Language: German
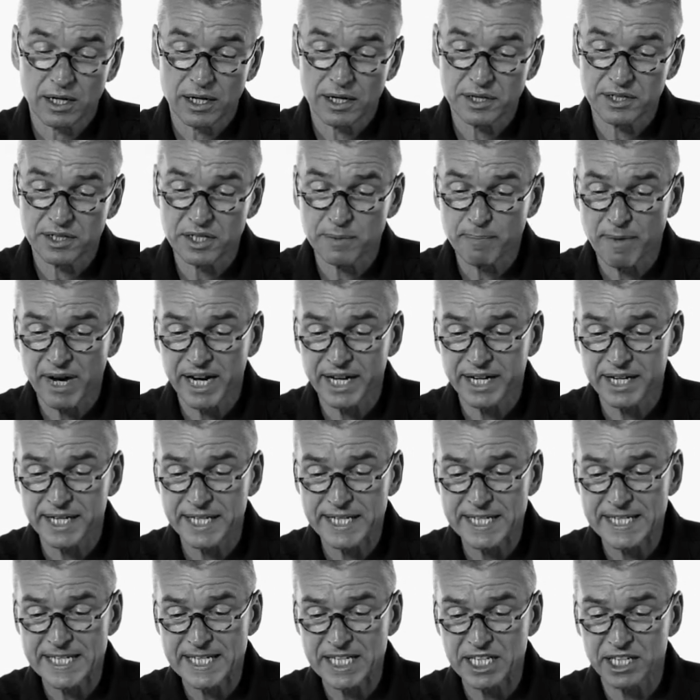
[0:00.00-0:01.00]
Sie
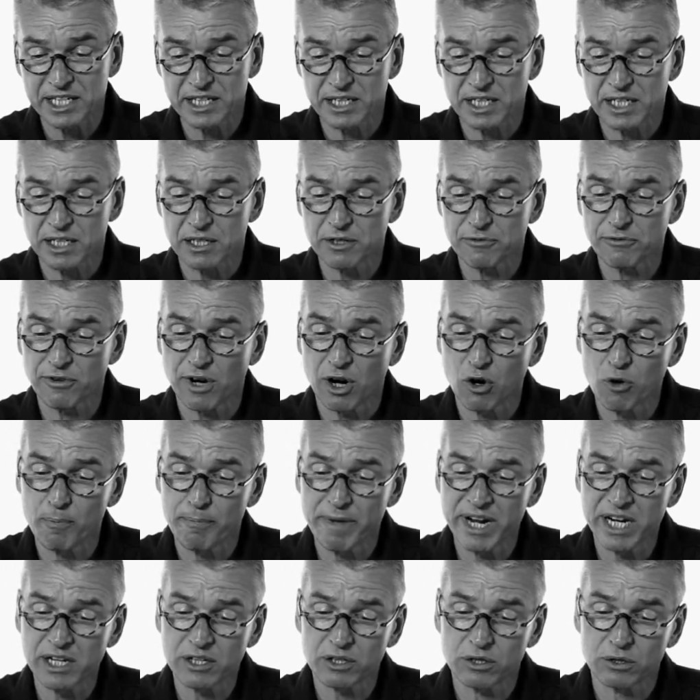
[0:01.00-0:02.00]
meinen sicher Frau
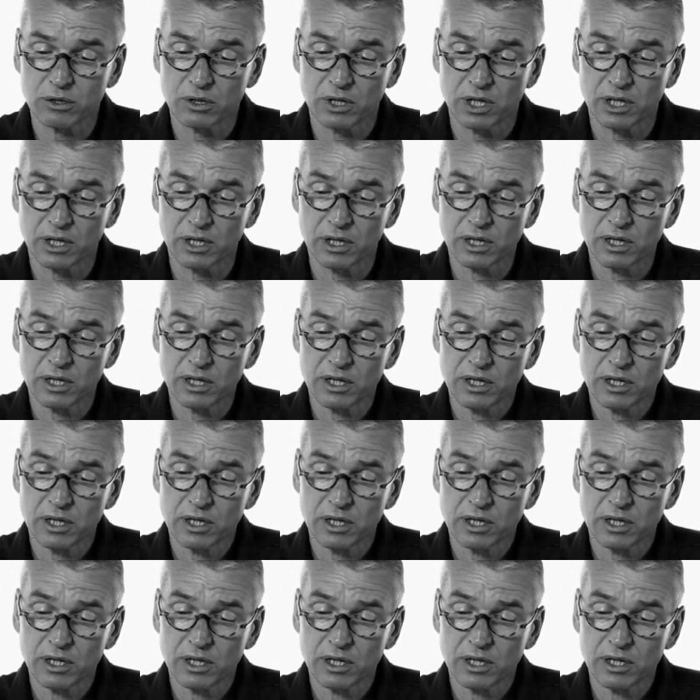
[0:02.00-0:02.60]
Melchior.